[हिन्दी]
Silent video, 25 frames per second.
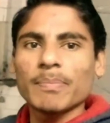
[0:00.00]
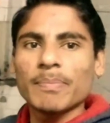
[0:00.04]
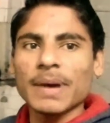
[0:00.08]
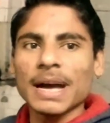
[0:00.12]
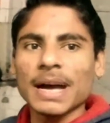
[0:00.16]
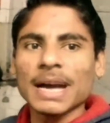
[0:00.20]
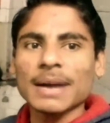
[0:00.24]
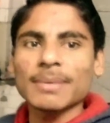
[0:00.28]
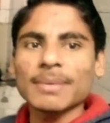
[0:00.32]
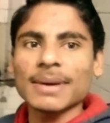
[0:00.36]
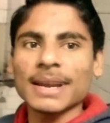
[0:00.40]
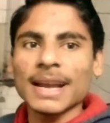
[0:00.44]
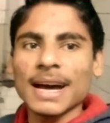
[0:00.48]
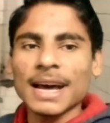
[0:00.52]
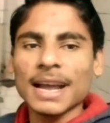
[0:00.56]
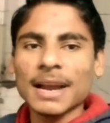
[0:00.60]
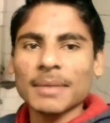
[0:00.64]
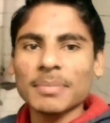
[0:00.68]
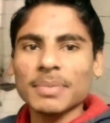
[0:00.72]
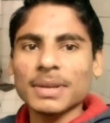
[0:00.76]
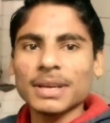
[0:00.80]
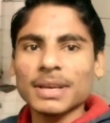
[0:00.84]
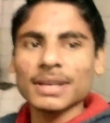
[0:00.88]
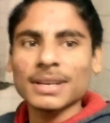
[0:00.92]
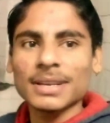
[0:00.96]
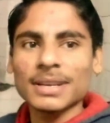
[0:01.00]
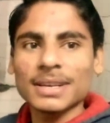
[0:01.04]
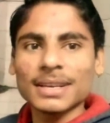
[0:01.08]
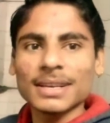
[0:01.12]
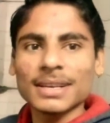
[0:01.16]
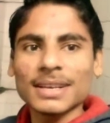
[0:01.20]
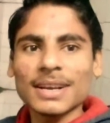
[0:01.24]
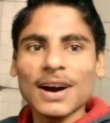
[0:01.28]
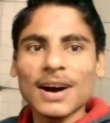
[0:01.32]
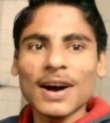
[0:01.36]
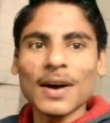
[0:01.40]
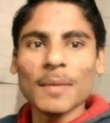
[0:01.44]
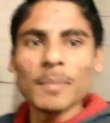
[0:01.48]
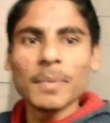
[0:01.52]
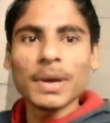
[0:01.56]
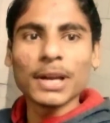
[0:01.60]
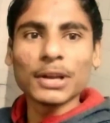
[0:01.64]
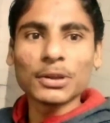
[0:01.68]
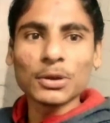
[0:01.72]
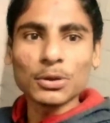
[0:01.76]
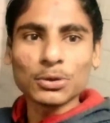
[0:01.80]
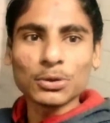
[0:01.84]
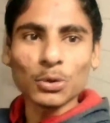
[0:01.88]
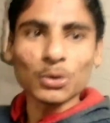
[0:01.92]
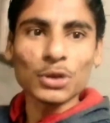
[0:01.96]
बैग बना रहे अपने अब मेरी
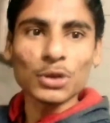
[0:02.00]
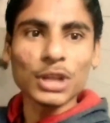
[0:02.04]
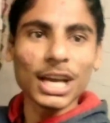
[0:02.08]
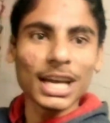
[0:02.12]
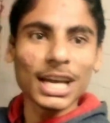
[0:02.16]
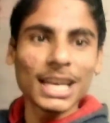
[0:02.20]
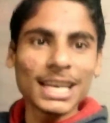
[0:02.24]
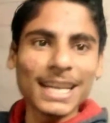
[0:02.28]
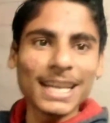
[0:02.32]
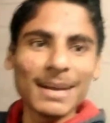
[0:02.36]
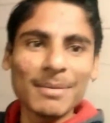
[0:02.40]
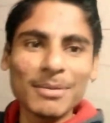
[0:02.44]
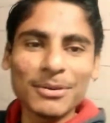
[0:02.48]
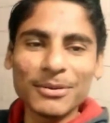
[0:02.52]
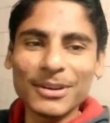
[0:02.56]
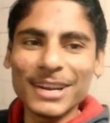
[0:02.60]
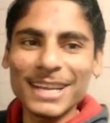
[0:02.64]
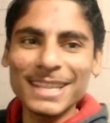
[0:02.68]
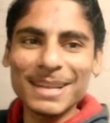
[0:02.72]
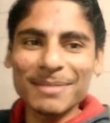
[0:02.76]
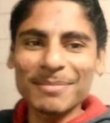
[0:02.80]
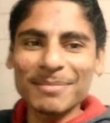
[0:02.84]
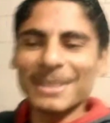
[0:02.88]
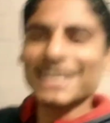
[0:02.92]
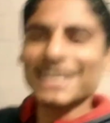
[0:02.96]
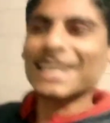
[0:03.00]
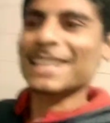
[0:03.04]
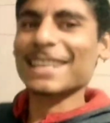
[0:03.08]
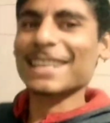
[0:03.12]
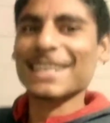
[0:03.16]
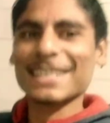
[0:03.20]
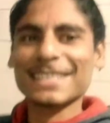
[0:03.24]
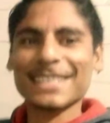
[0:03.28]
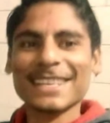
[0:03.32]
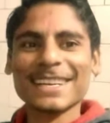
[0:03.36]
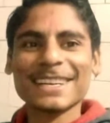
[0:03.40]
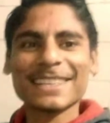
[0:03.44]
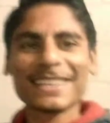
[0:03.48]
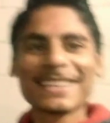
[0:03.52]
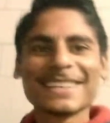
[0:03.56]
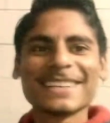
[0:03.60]
तो तोत निकल रही है बिल्कुल एकदम बढ़िया तरीके से